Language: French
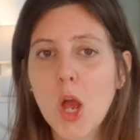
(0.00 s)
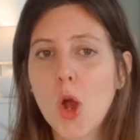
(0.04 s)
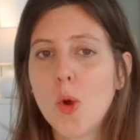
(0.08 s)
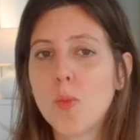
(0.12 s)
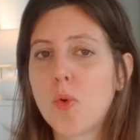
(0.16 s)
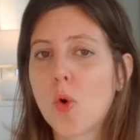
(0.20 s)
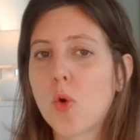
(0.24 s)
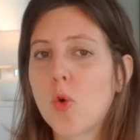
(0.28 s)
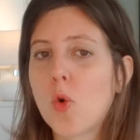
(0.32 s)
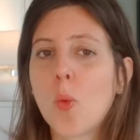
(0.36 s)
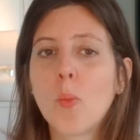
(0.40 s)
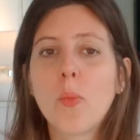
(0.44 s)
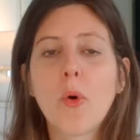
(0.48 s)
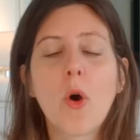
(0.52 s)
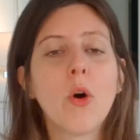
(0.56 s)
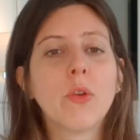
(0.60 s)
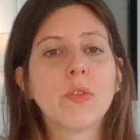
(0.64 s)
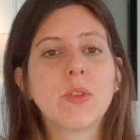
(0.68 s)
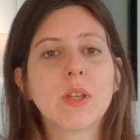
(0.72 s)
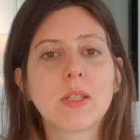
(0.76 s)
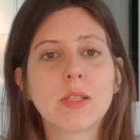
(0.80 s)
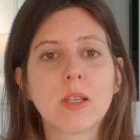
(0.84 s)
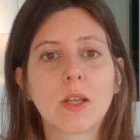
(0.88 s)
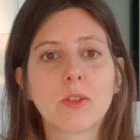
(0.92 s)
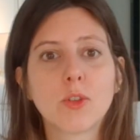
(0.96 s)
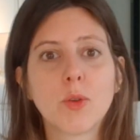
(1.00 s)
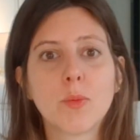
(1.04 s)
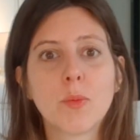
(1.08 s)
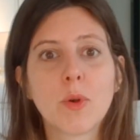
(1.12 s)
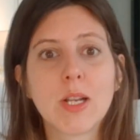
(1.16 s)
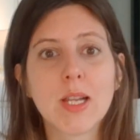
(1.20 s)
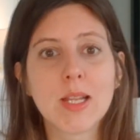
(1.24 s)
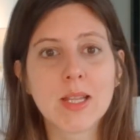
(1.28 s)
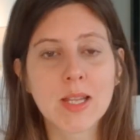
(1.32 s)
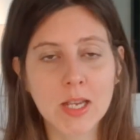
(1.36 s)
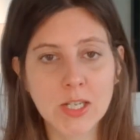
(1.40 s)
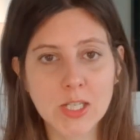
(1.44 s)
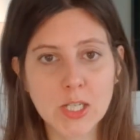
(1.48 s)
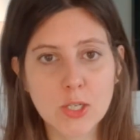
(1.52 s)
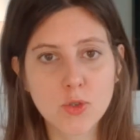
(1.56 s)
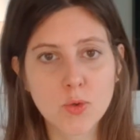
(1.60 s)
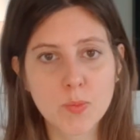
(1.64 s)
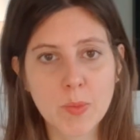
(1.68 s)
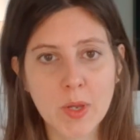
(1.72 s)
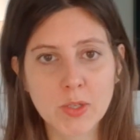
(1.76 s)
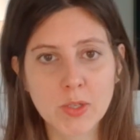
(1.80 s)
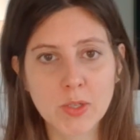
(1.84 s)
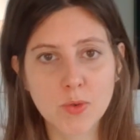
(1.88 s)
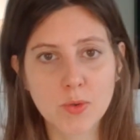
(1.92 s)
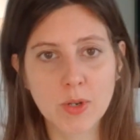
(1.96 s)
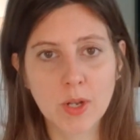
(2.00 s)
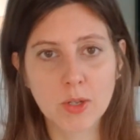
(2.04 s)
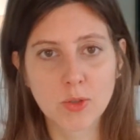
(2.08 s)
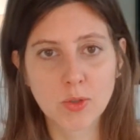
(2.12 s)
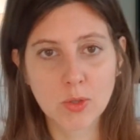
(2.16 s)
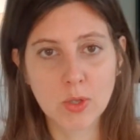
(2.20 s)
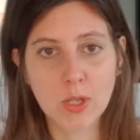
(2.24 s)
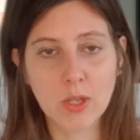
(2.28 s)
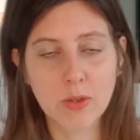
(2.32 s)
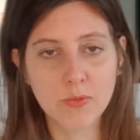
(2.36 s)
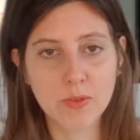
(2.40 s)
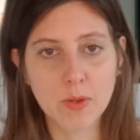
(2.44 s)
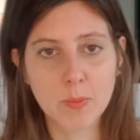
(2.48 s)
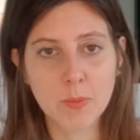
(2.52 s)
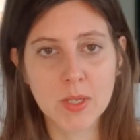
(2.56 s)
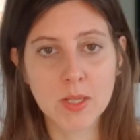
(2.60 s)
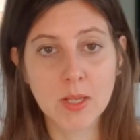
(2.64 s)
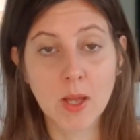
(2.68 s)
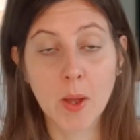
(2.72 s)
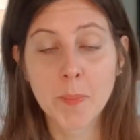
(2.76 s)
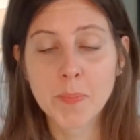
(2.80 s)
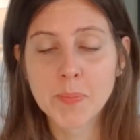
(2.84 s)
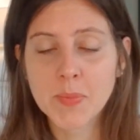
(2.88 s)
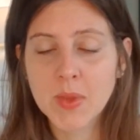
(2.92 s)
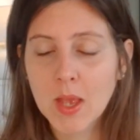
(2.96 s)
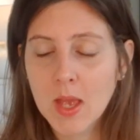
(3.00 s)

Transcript: pour comprendre exactement l'énergie du masculin et féminin.